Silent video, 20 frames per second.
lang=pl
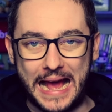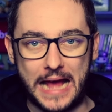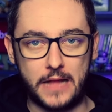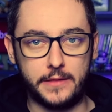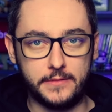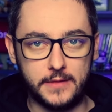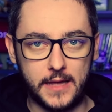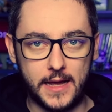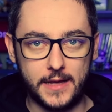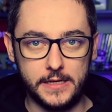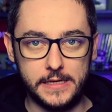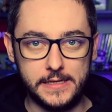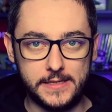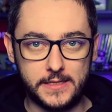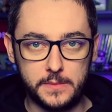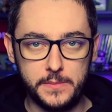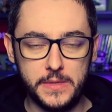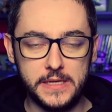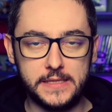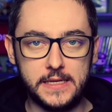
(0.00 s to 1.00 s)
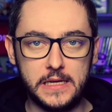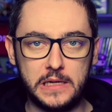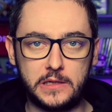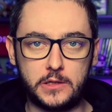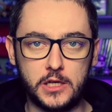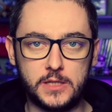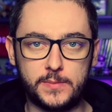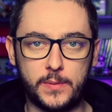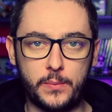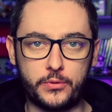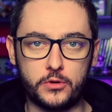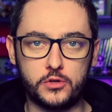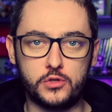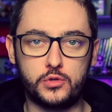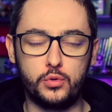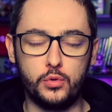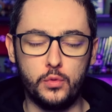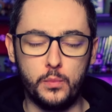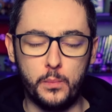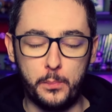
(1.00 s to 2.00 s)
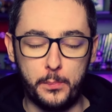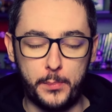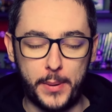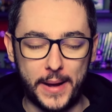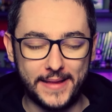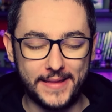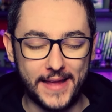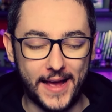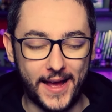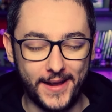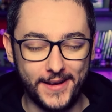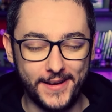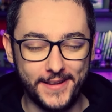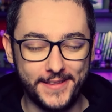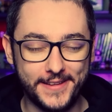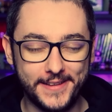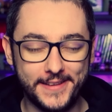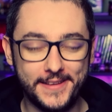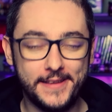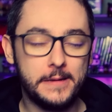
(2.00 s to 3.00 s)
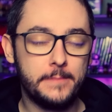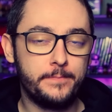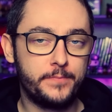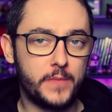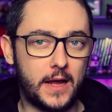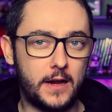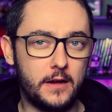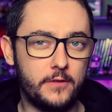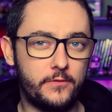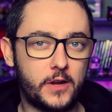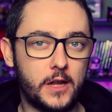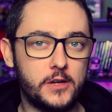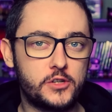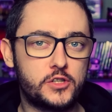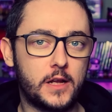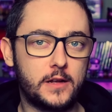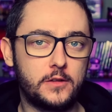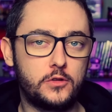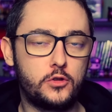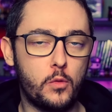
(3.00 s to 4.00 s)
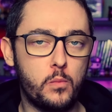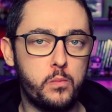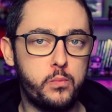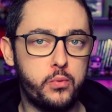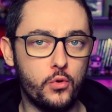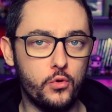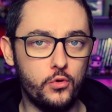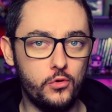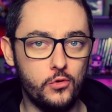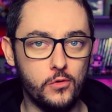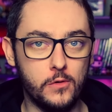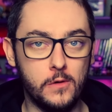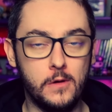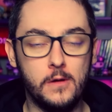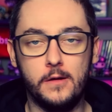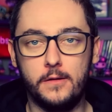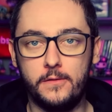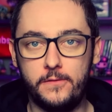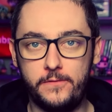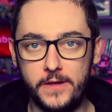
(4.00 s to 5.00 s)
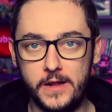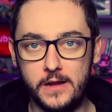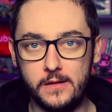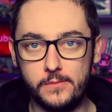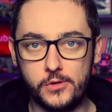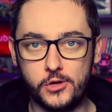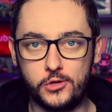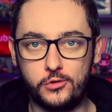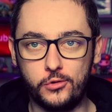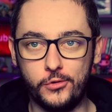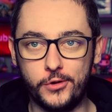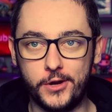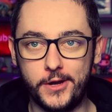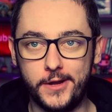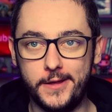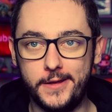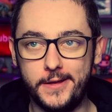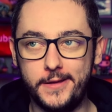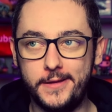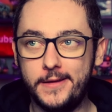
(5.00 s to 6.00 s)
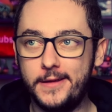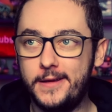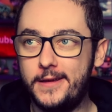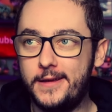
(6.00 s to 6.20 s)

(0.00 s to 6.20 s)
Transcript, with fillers: Anna is Missing to jest po prostu banalny, ale wręcz tak do bólu film, który